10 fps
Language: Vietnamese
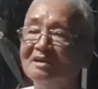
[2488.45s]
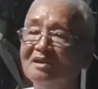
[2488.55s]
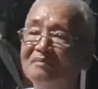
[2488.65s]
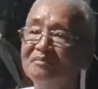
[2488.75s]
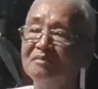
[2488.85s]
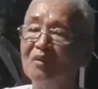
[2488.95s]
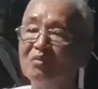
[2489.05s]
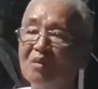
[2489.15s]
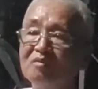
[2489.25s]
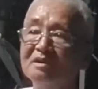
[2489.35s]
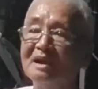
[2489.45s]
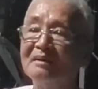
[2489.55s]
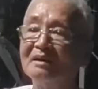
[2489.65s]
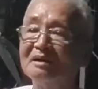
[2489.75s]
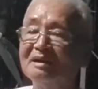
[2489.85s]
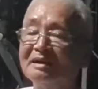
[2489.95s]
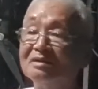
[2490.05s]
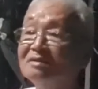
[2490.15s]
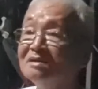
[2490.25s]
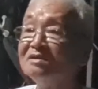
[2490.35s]
lớp một khúc là là
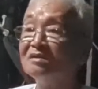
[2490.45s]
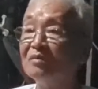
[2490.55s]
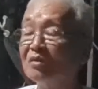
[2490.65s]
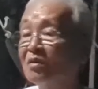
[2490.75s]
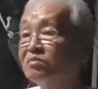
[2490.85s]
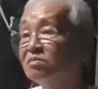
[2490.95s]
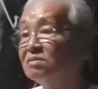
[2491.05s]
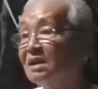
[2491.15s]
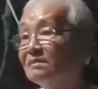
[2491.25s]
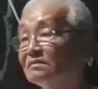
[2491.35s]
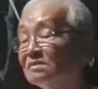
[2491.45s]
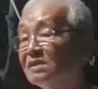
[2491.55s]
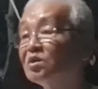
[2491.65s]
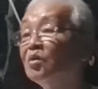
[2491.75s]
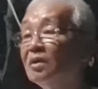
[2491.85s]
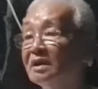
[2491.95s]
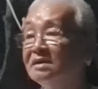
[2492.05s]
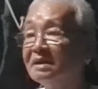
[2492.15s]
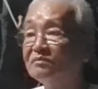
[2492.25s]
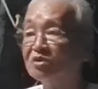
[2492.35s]
nướng rồi một khúc làm canh chua đấy
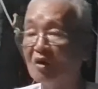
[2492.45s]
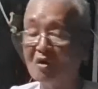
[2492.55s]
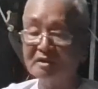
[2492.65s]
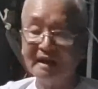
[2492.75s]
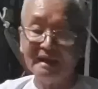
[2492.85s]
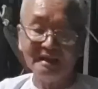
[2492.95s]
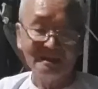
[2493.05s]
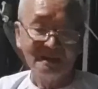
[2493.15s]
đem dọn ra ăn